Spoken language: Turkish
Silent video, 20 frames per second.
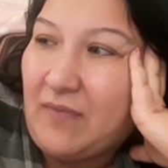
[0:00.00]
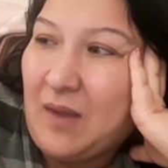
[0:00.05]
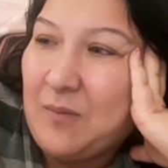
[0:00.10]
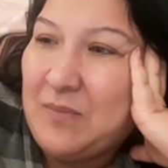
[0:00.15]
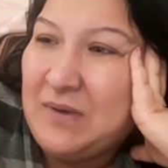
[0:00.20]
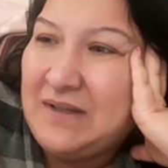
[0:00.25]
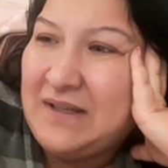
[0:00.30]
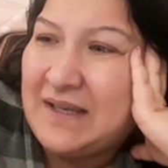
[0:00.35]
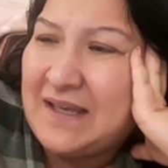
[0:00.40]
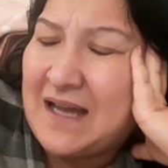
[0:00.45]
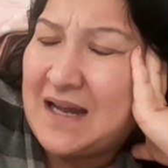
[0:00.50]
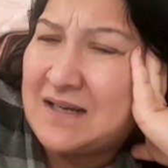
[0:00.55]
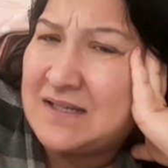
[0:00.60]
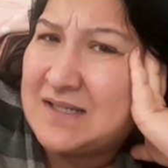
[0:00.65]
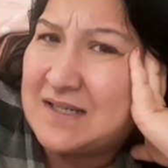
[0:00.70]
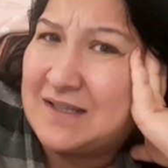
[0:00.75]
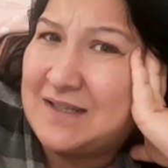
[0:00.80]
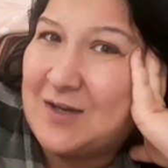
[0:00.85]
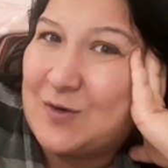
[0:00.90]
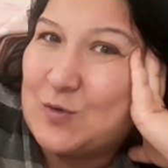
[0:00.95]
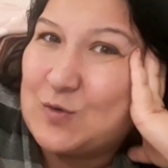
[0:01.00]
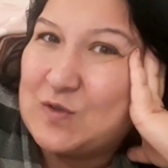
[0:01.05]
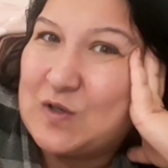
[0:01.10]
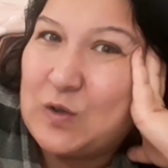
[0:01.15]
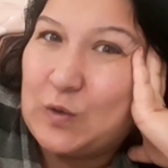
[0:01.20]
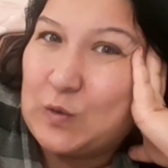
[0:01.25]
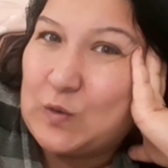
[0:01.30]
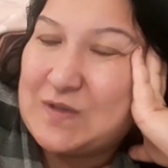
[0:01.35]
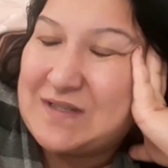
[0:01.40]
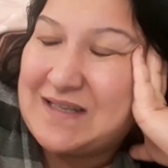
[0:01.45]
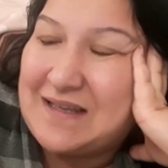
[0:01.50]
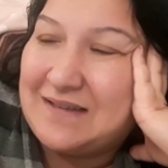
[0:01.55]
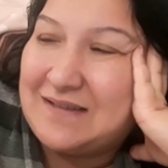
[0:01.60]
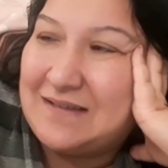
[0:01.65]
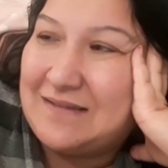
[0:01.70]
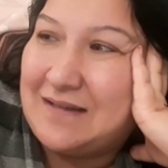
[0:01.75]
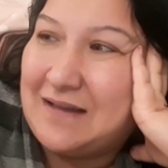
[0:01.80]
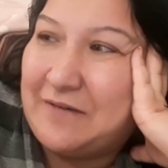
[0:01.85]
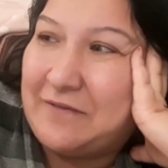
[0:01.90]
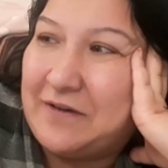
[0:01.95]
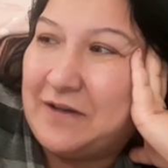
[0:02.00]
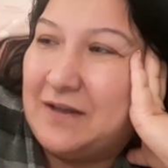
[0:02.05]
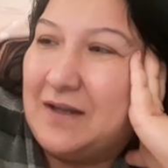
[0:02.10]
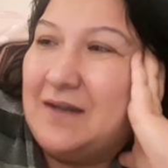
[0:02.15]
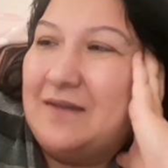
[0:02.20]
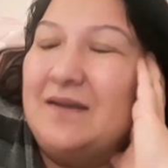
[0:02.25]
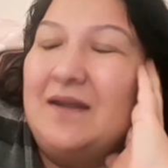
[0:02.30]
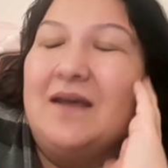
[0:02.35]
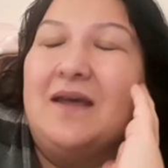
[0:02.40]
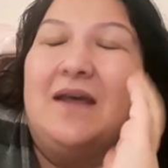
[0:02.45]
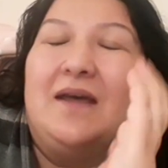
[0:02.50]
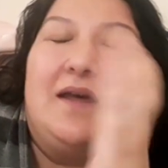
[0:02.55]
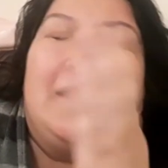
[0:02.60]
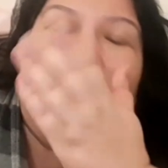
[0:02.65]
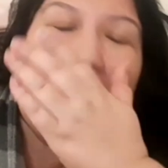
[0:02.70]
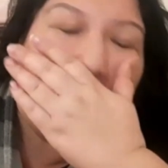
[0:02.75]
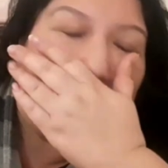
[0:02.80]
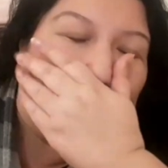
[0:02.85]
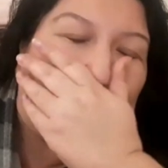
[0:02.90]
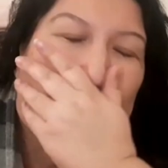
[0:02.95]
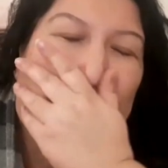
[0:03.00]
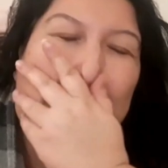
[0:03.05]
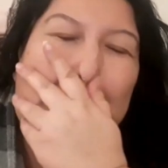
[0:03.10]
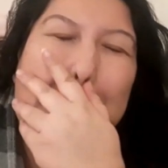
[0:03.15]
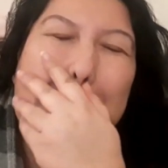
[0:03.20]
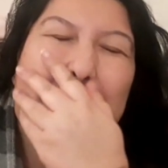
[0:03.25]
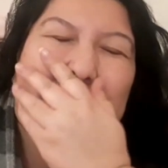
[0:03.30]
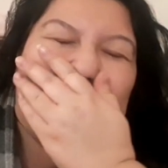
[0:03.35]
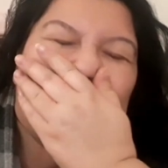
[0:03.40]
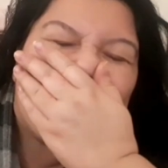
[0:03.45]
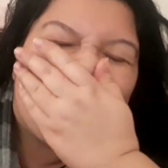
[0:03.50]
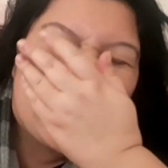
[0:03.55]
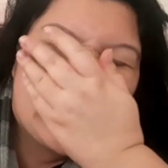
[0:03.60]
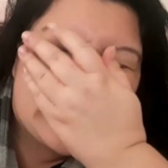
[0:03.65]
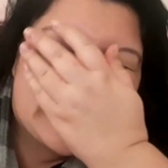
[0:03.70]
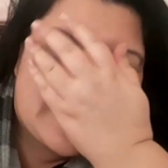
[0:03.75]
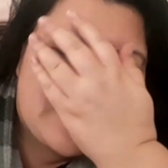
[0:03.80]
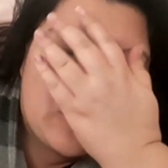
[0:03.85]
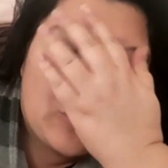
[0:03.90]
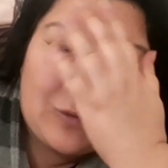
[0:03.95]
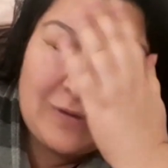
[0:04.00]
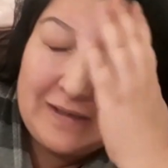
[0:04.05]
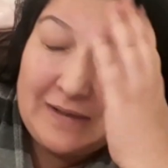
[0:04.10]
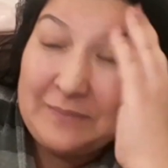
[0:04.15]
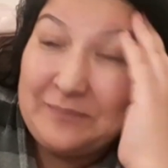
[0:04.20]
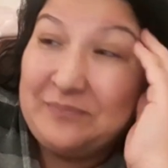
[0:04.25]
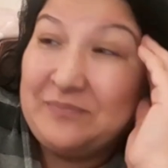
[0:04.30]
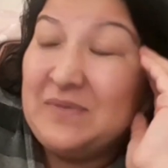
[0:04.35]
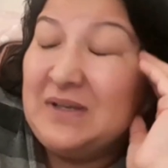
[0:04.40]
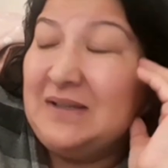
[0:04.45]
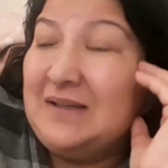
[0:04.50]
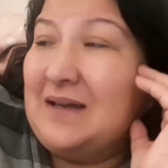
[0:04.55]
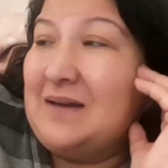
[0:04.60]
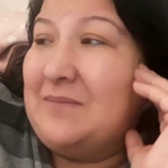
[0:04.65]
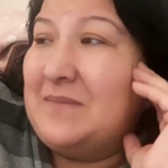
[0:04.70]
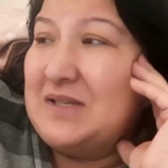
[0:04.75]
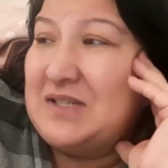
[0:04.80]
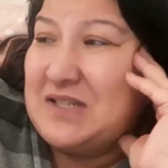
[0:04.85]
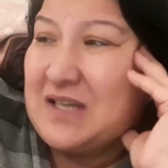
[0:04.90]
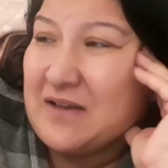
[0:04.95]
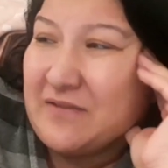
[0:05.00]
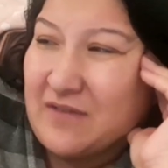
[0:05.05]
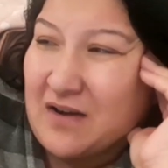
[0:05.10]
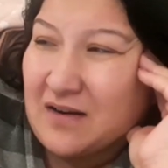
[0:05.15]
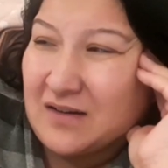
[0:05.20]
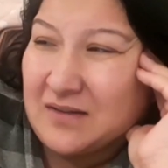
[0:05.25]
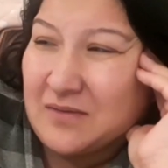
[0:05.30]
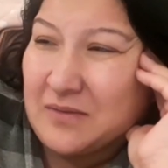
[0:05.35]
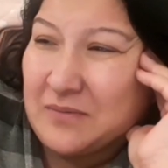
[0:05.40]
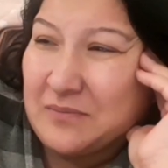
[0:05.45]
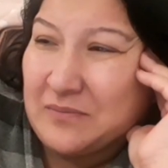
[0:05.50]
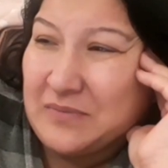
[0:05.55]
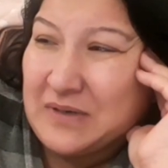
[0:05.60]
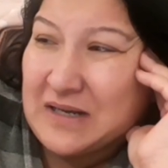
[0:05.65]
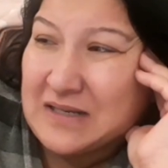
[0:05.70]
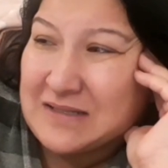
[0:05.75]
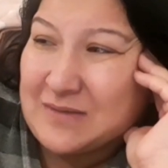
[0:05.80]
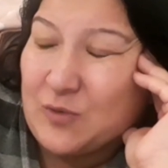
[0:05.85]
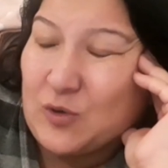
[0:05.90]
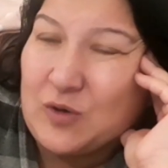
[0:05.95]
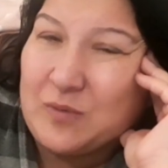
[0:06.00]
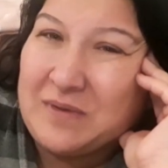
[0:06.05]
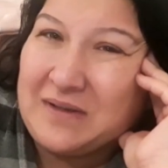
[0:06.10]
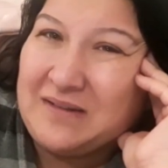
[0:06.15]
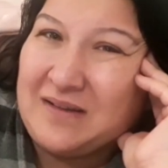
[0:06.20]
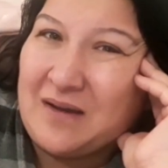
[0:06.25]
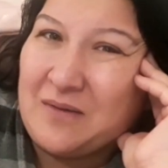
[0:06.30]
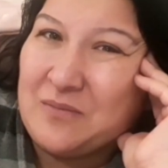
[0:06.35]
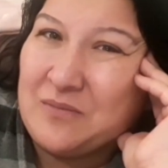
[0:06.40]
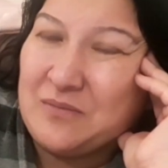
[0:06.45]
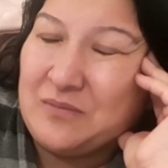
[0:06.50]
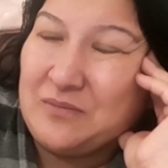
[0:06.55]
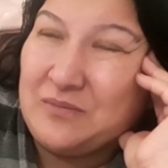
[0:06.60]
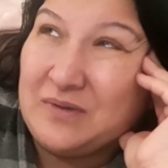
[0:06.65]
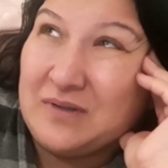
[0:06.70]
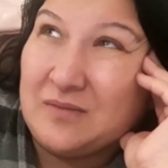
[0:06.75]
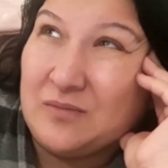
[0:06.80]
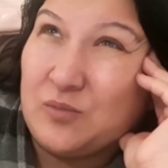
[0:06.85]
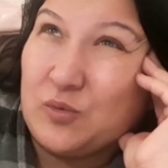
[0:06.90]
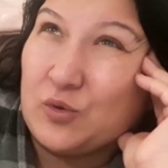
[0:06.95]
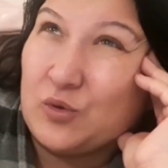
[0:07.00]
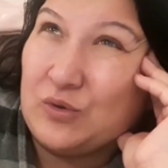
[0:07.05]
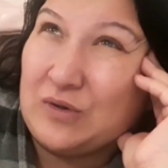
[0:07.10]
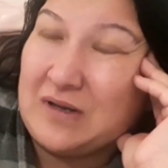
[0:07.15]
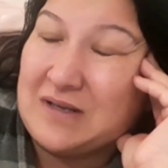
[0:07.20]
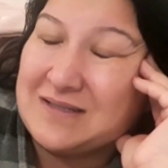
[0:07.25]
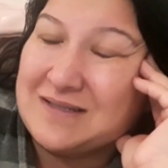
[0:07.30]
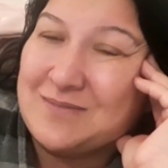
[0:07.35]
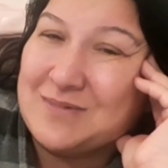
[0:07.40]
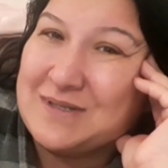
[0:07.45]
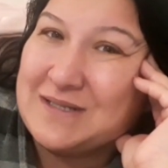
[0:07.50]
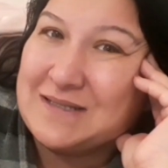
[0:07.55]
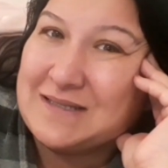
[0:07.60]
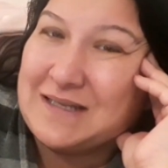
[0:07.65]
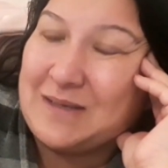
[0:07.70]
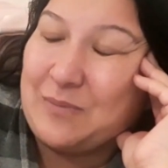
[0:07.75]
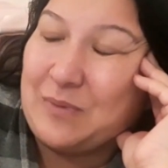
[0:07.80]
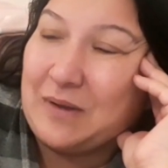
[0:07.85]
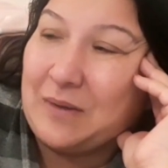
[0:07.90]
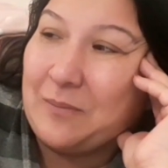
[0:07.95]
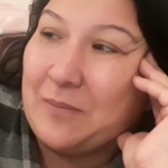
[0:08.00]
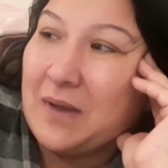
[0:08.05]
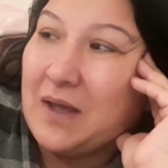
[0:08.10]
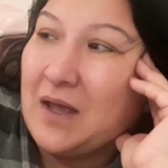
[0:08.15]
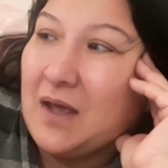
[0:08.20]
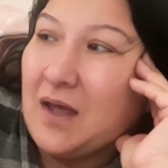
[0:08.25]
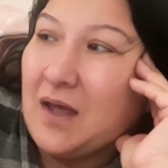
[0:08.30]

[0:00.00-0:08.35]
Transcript: Bir de gerçekten güzel oluyor zeytinle falan. Ee, biraz da böyle midemde şey vardı. Biraz da böyle midem bir bugün hazımsız gibiyim.